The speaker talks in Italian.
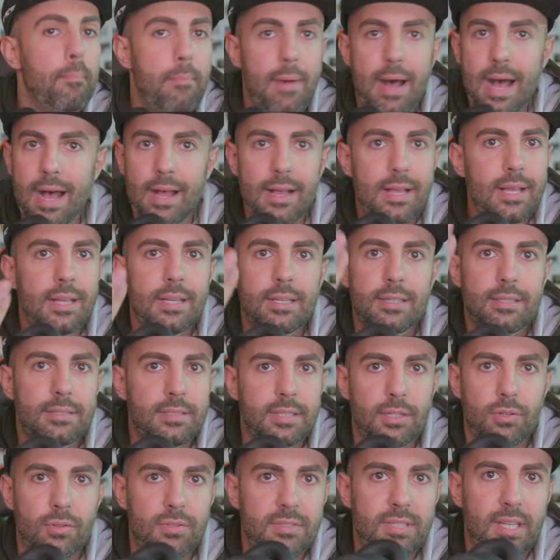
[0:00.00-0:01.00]
ma
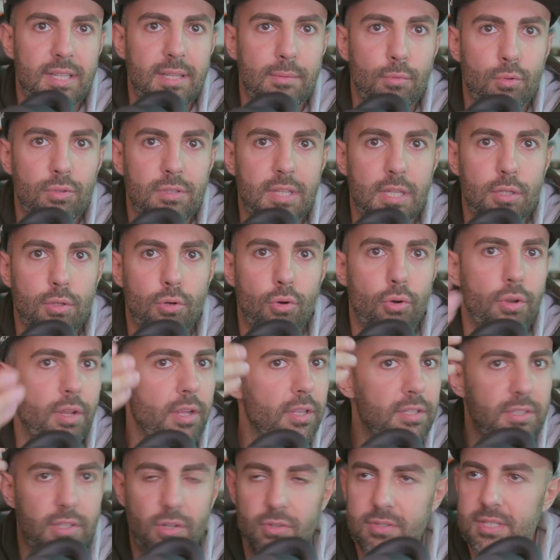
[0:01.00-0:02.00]
se non siete
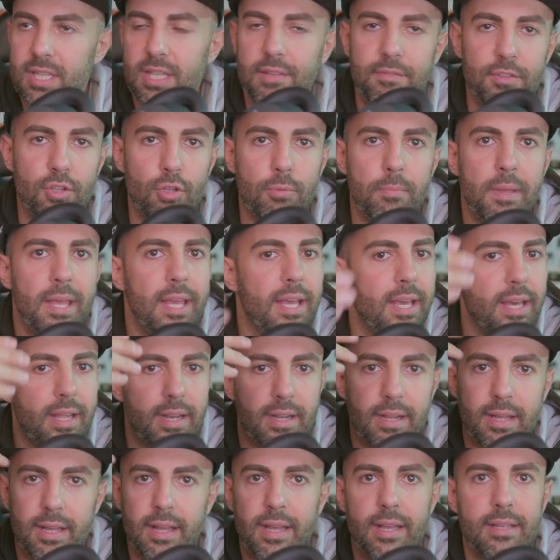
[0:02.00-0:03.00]
montatori, se non siete
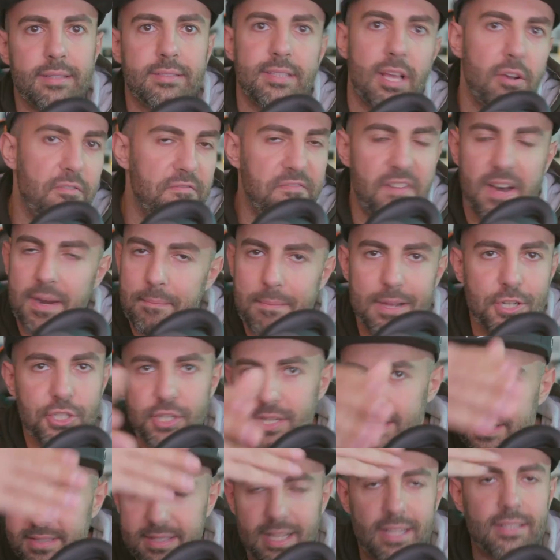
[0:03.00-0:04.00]
videomaker, sei un
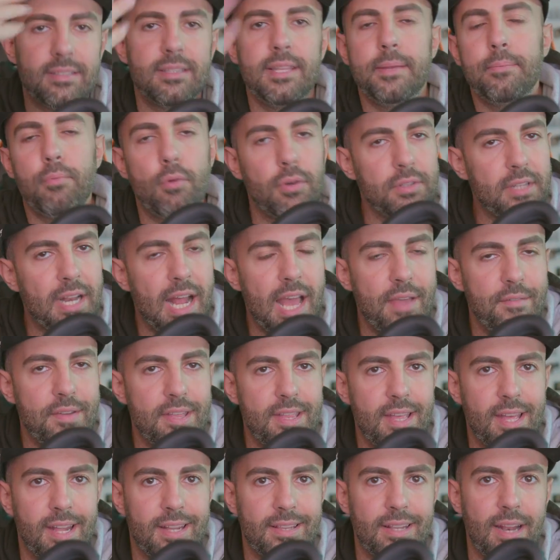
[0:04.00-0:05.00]
farmacista, ti potrai
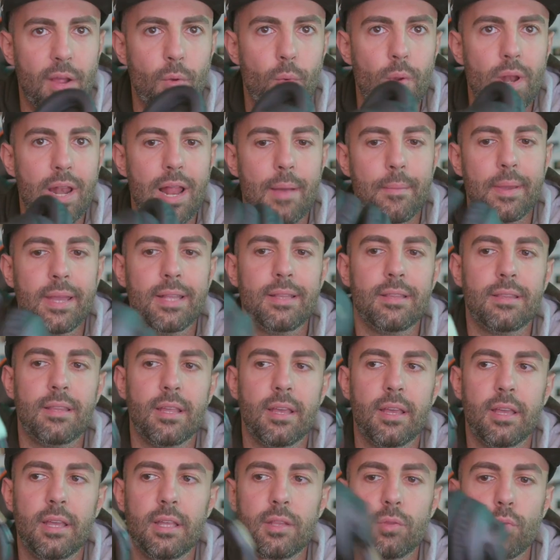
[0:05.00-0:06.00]
vedere
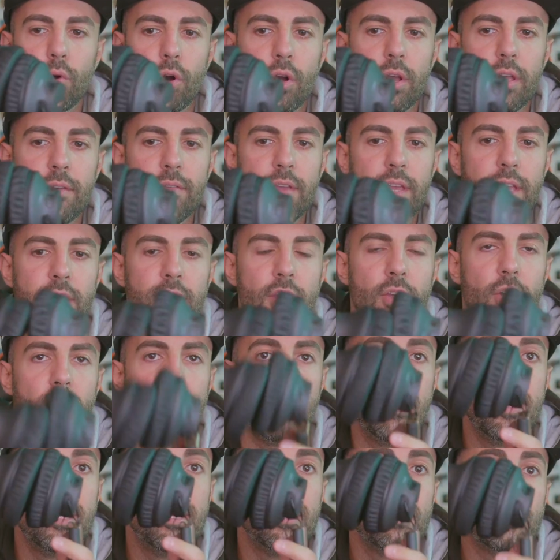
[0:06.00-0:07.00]
tranquillamente i tuoi
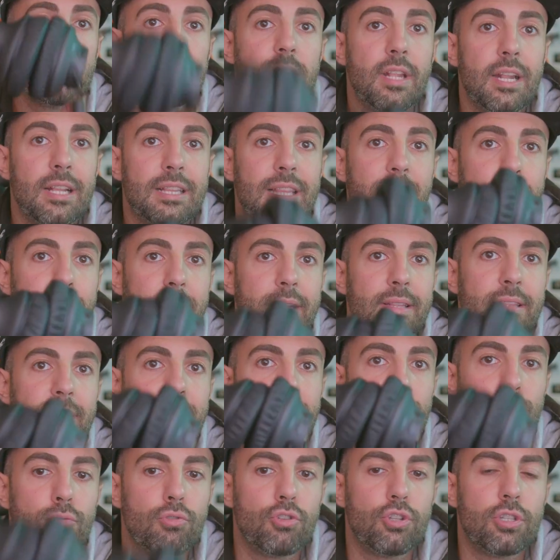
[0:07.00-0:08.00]
video
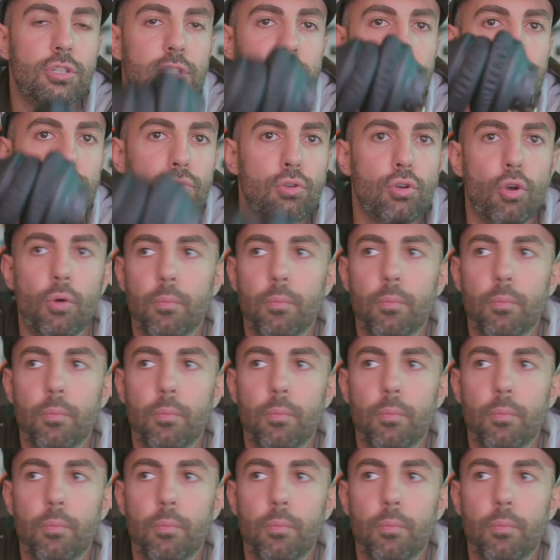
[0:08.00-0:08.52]
strettamente sul, sul